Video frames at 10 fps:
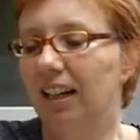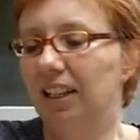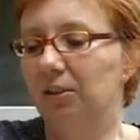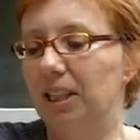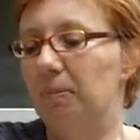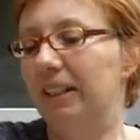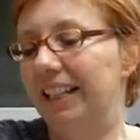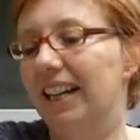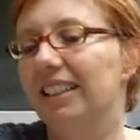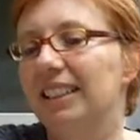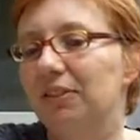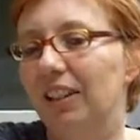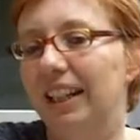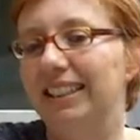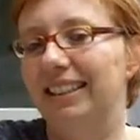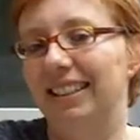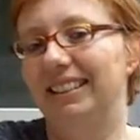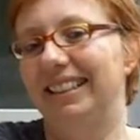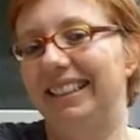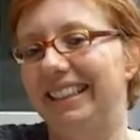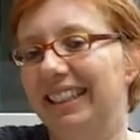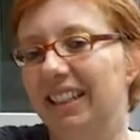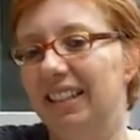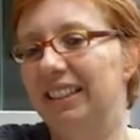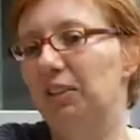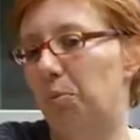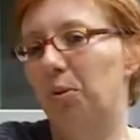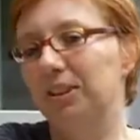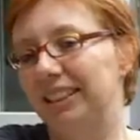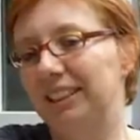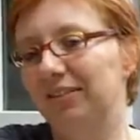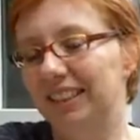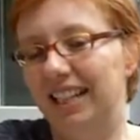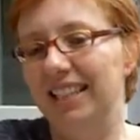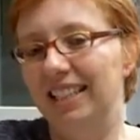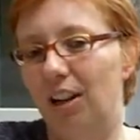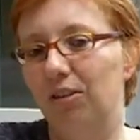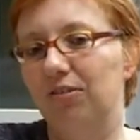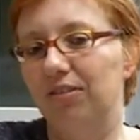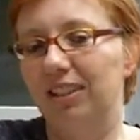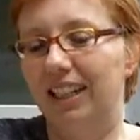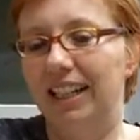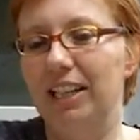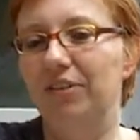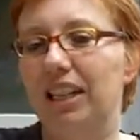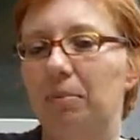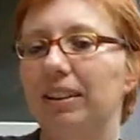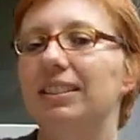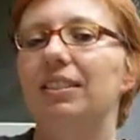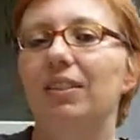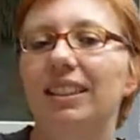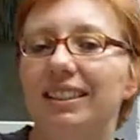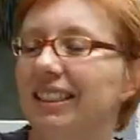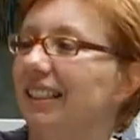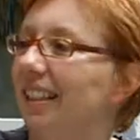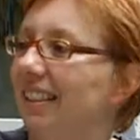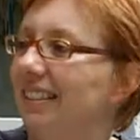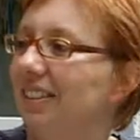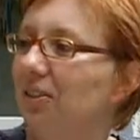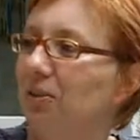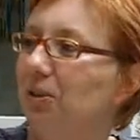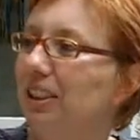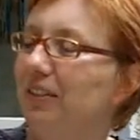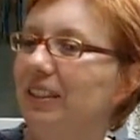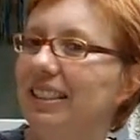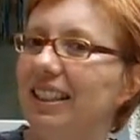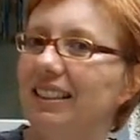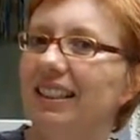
also das Begehren ist vielleicht eine Gier, die die positiven Seiten aufgreift, aber zivilisiert hat und kultiviert hat